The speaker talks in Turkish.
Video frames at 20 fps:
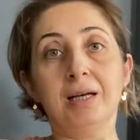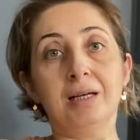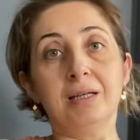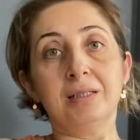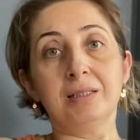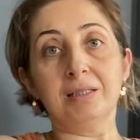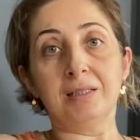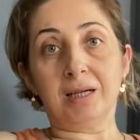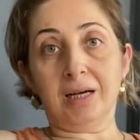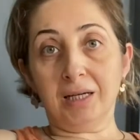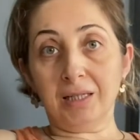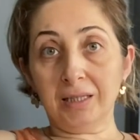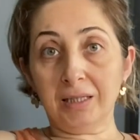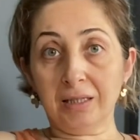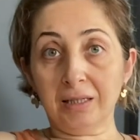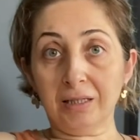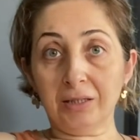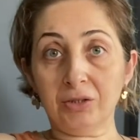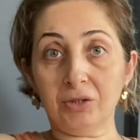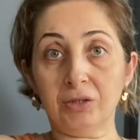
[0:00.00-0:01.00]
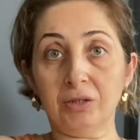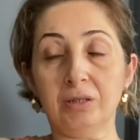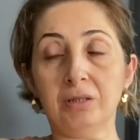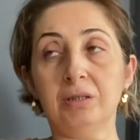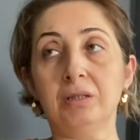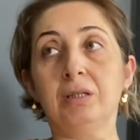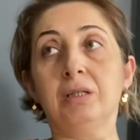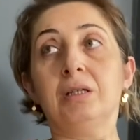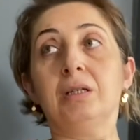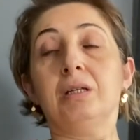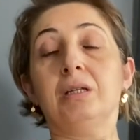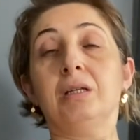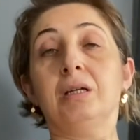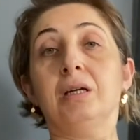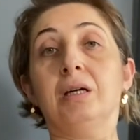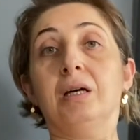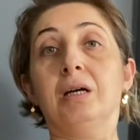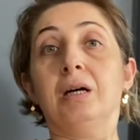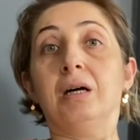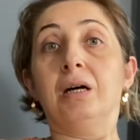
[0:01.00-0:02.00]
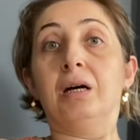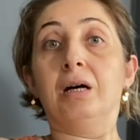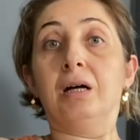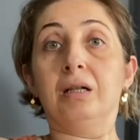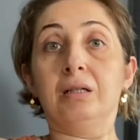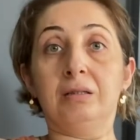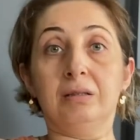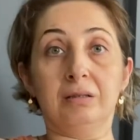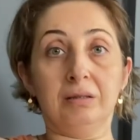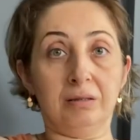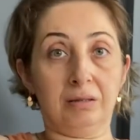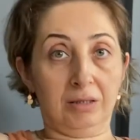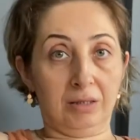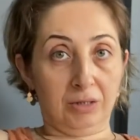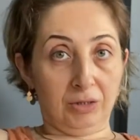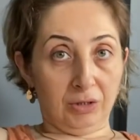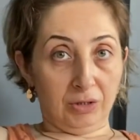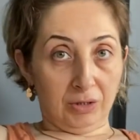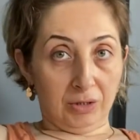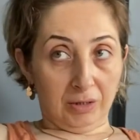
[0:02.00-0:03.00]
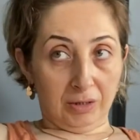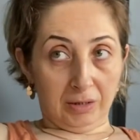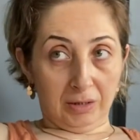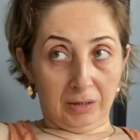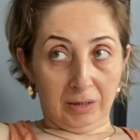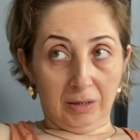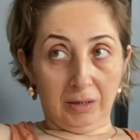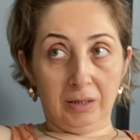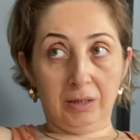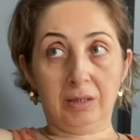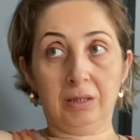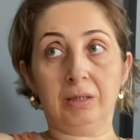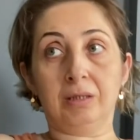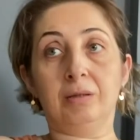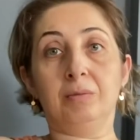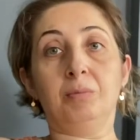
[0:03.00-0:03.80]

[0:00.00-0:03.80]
Sakinleştirdik. Altını değiştirdik.